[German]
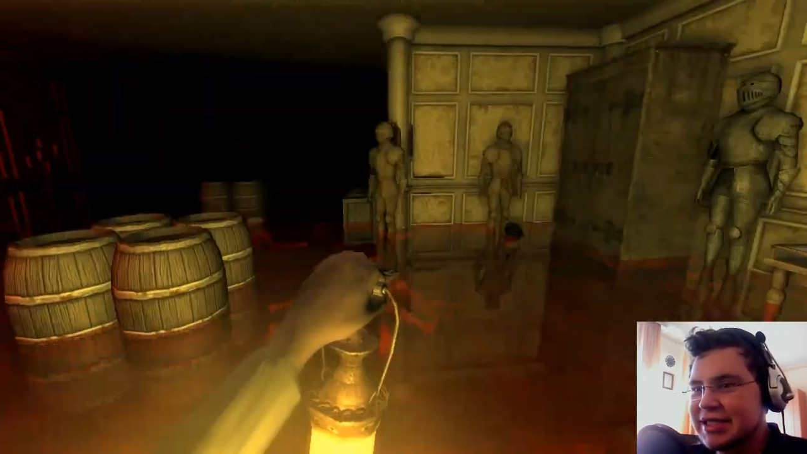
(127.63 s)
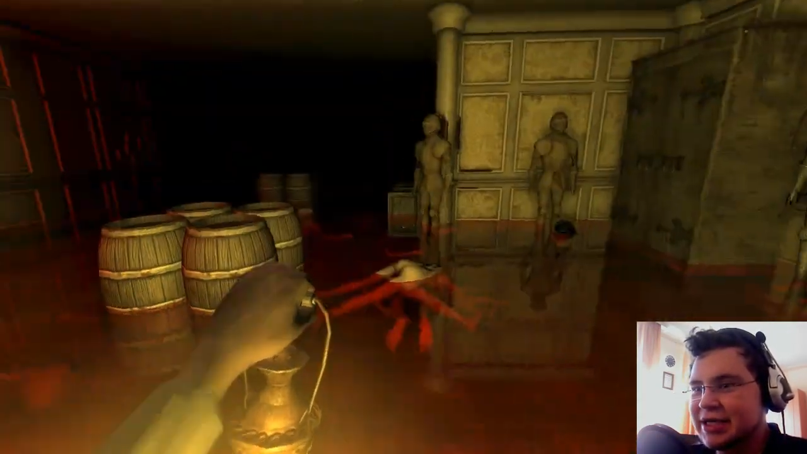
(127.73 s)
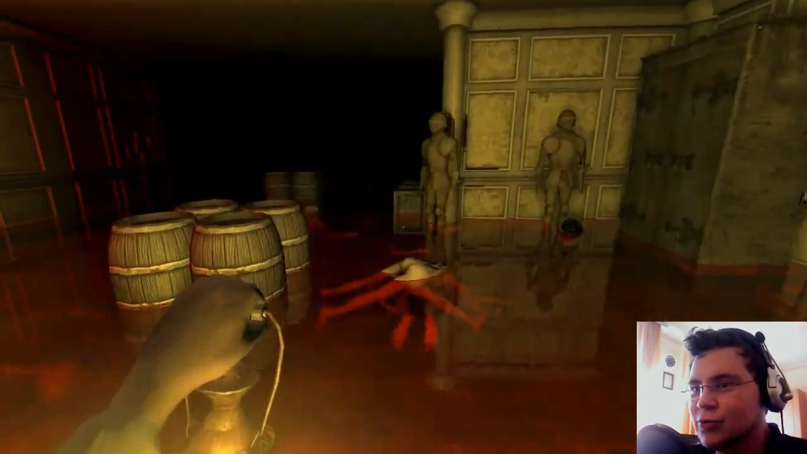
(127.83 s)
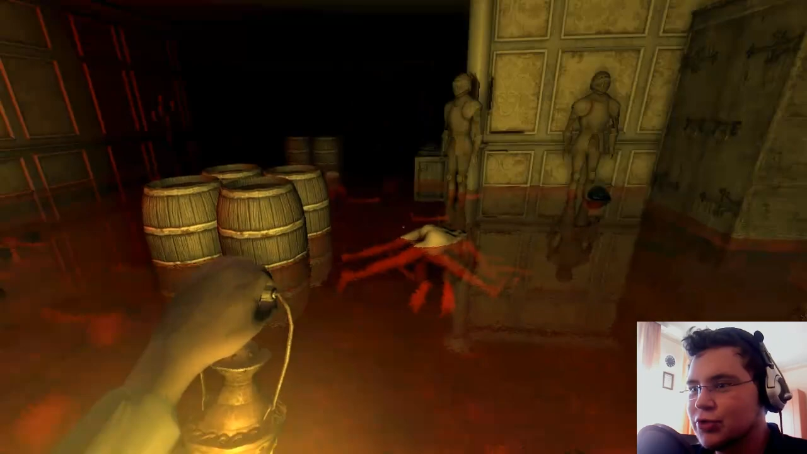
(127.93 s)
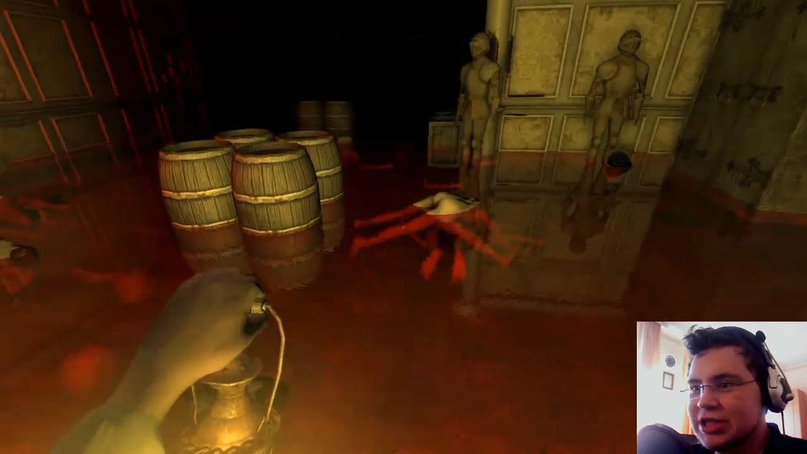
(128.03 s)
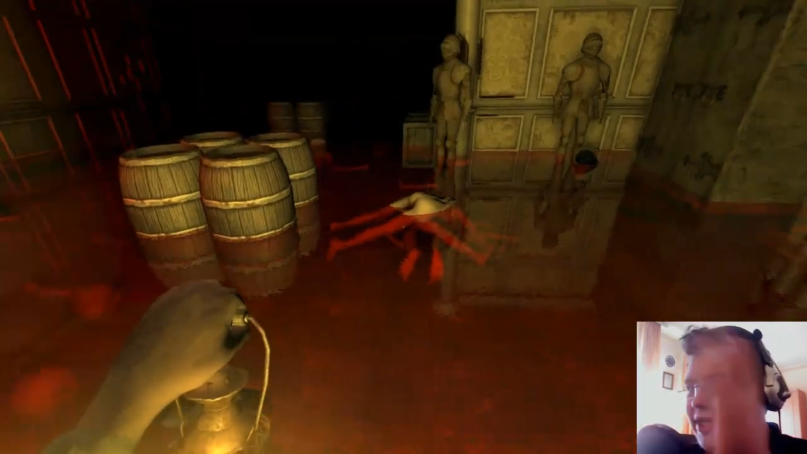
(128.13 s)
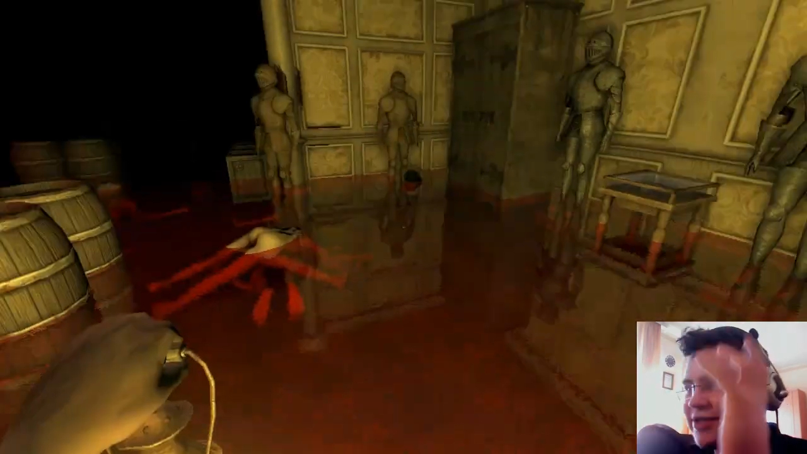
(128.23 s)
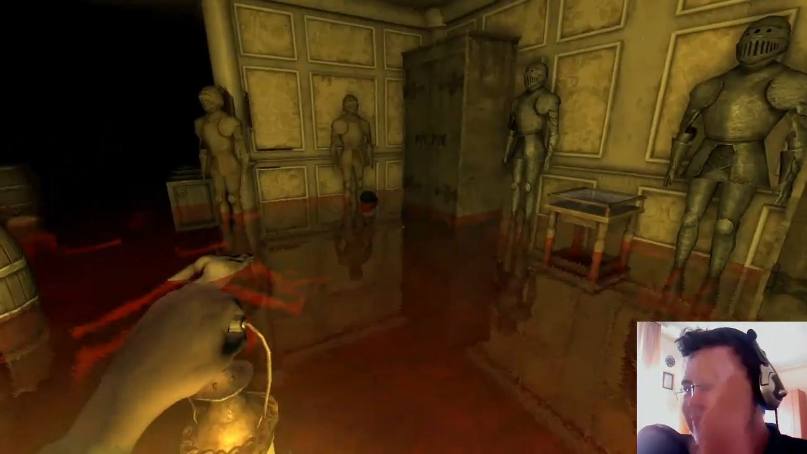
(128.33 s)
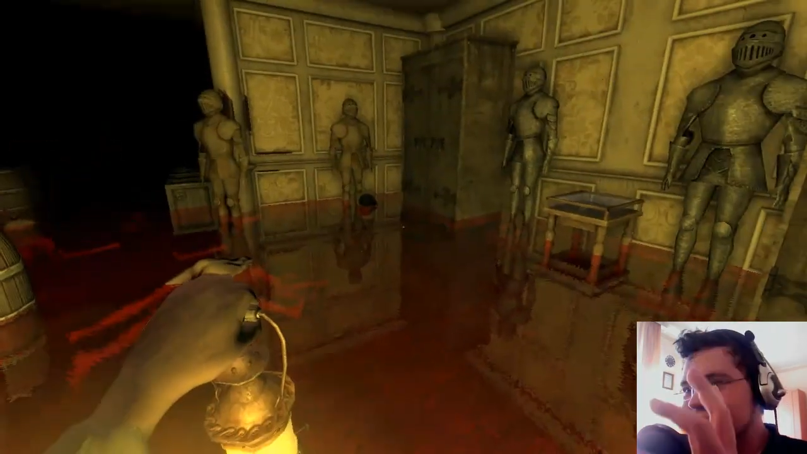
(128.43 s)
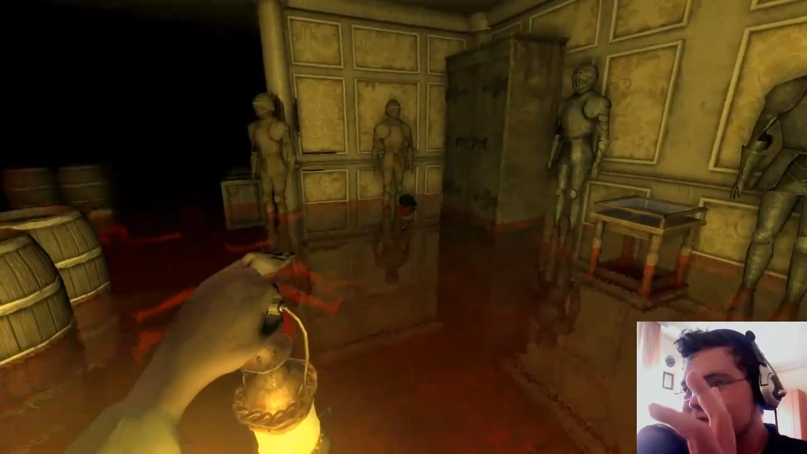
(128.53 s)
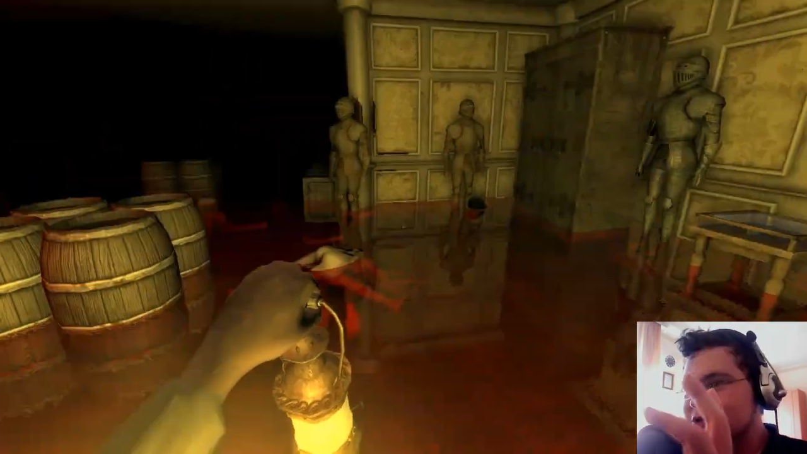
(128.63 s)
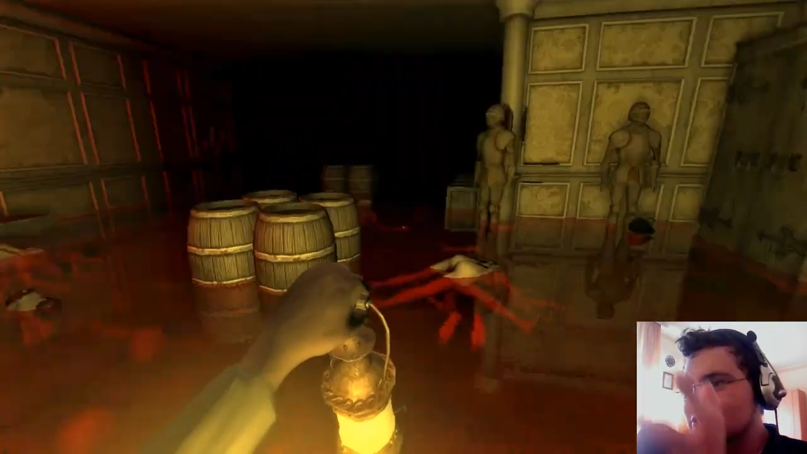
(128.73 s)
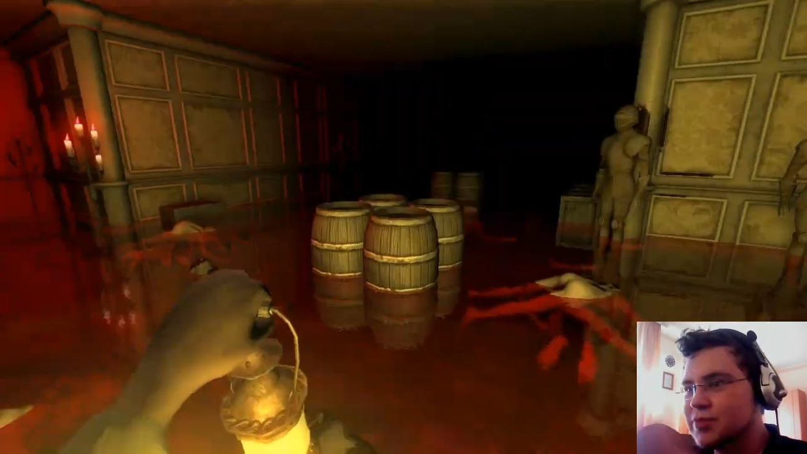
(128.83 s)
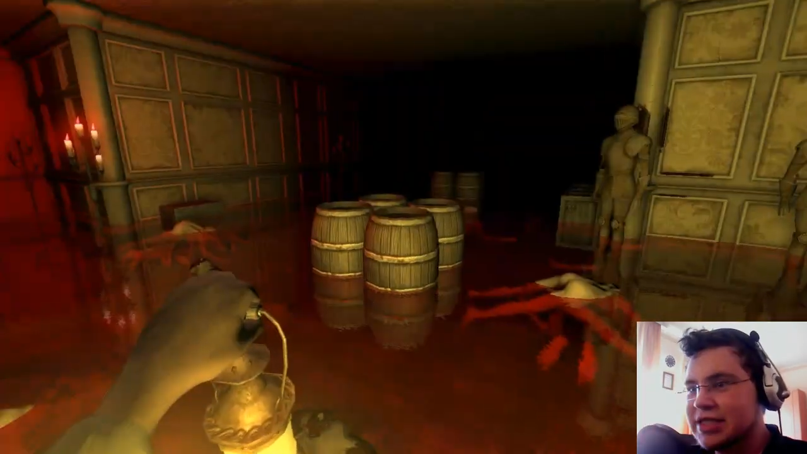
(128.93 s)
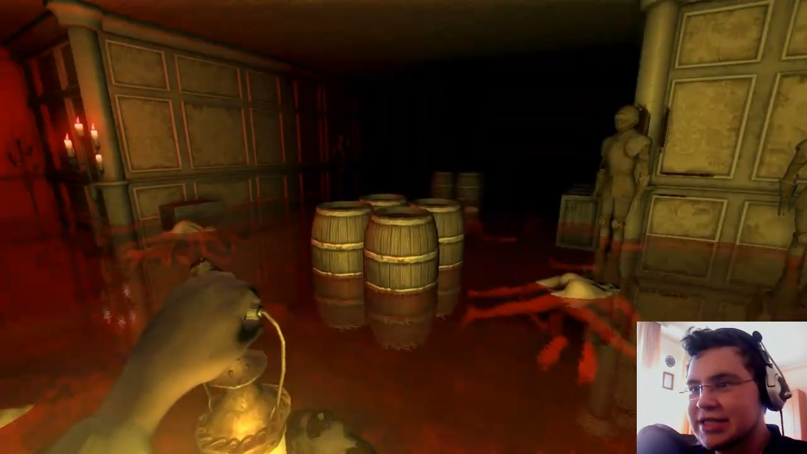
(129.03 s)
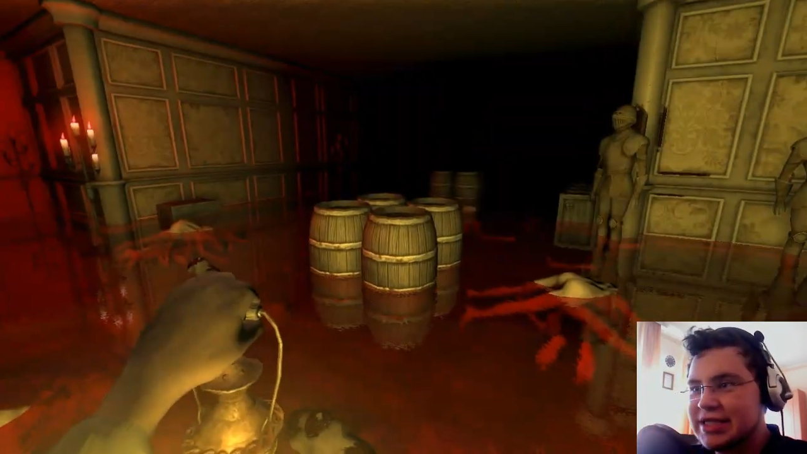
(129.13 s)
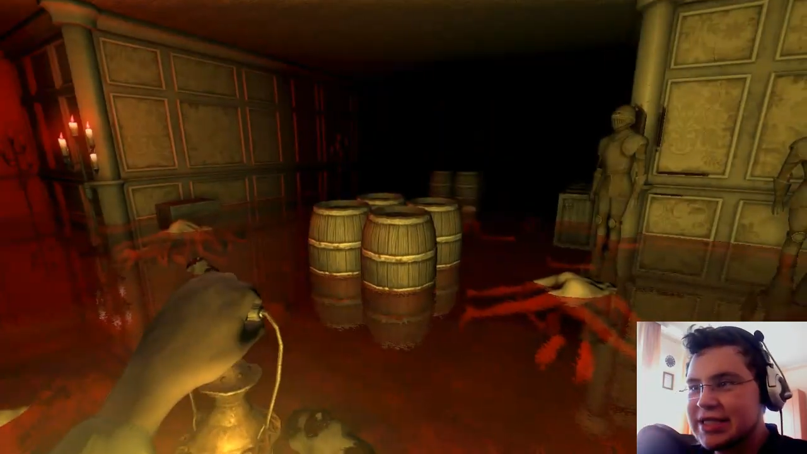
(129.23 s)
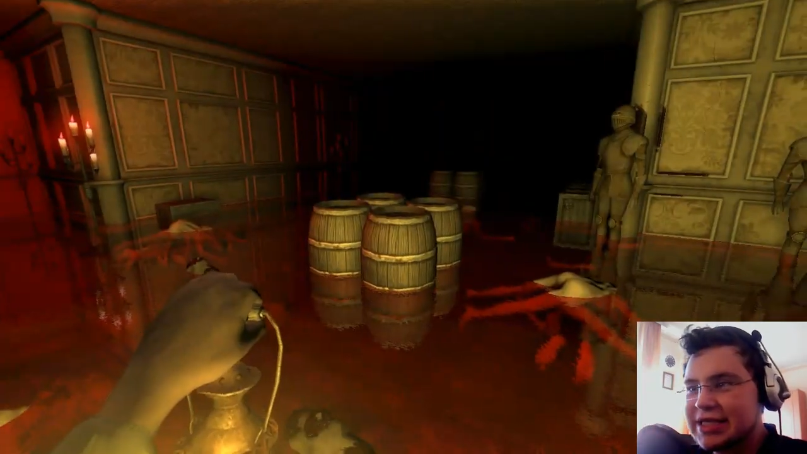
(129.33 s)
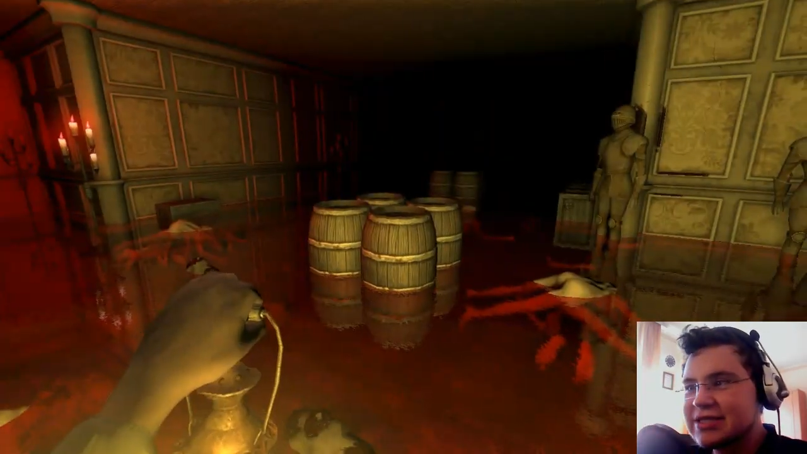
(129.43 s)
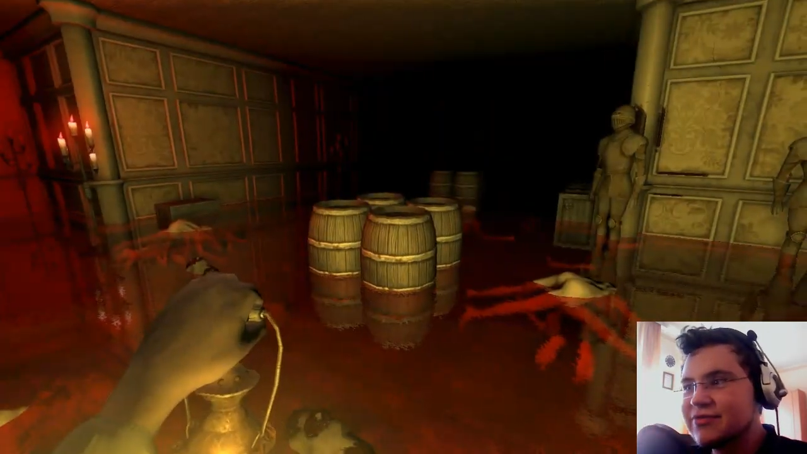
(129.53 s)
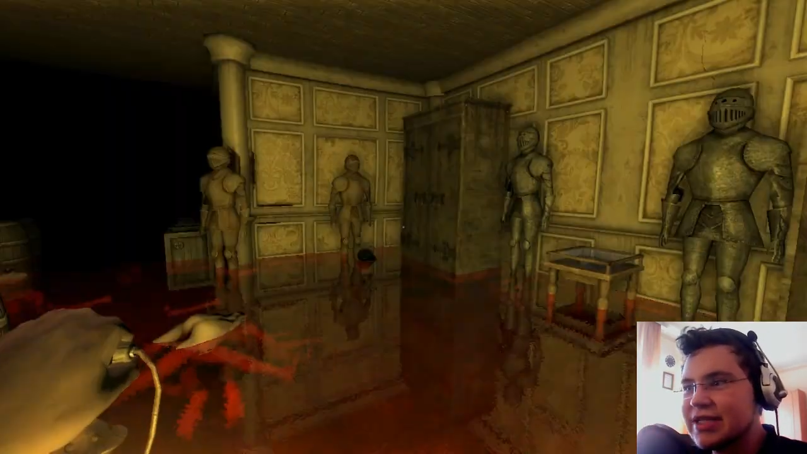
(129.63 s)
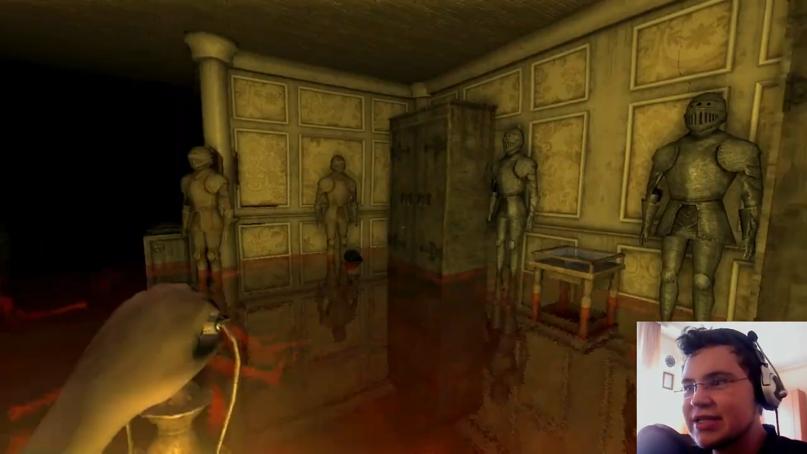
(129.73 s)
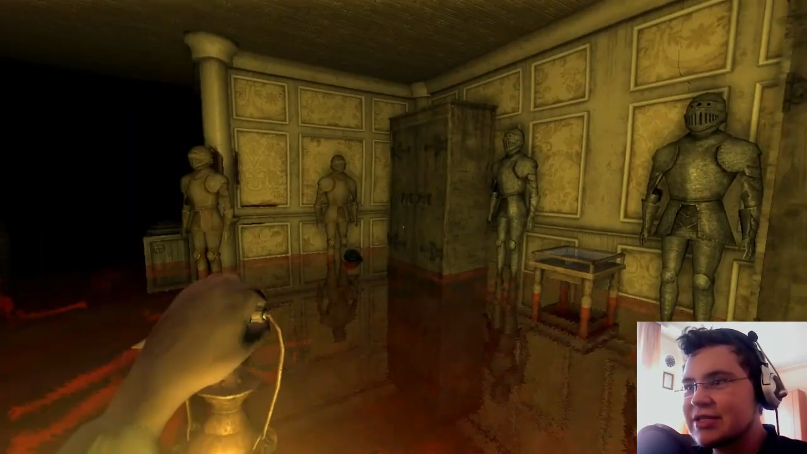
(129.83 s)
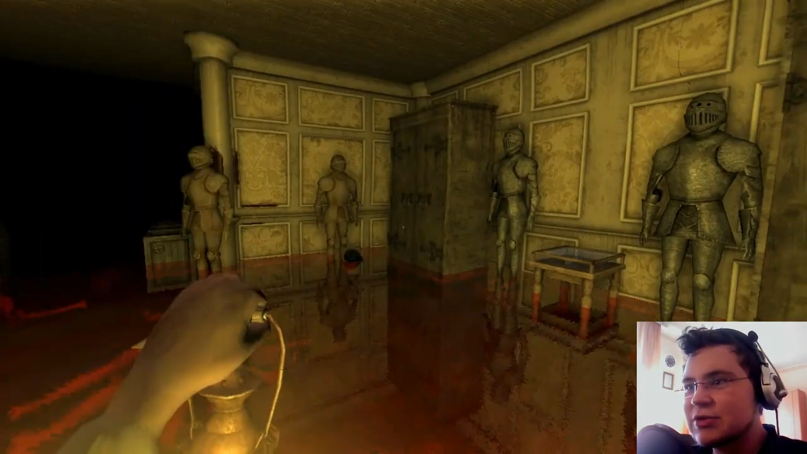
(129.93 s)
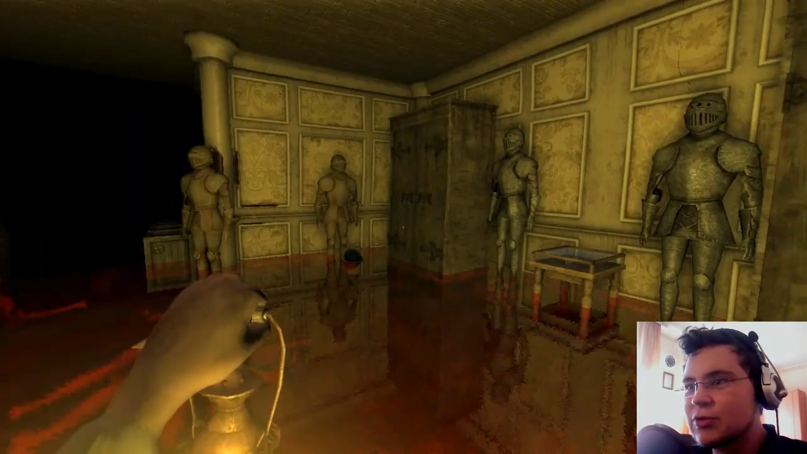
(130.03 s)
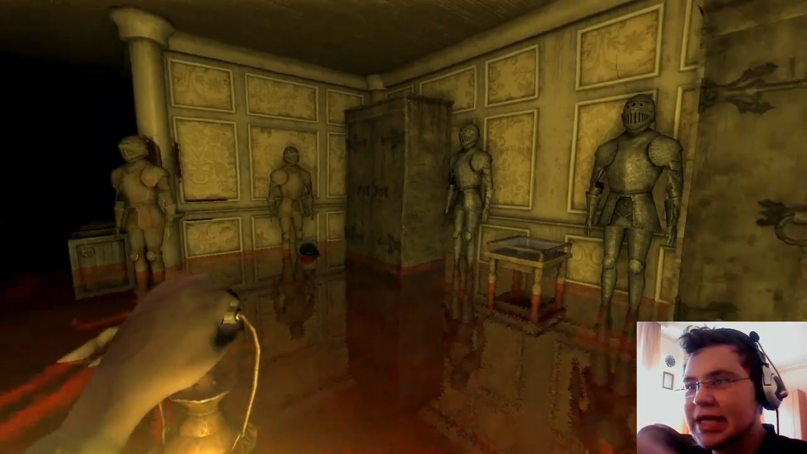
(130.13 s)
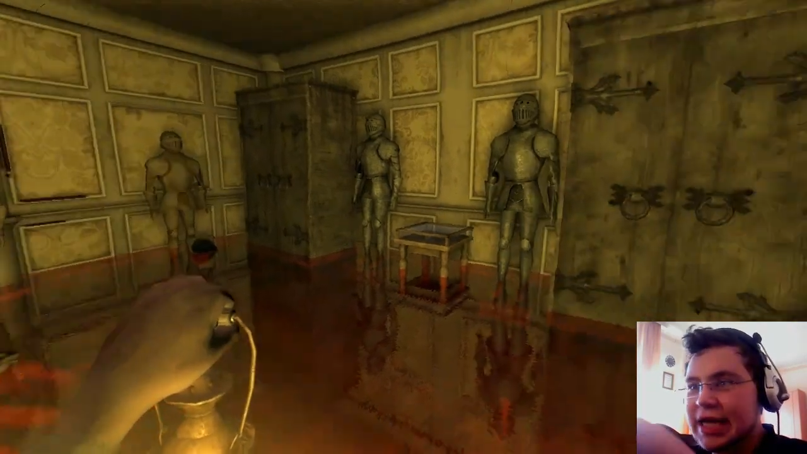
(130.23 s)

denken, oh, die Leichen fliegen jetzt rum, die, diese Kisten fliegen jetzt rum,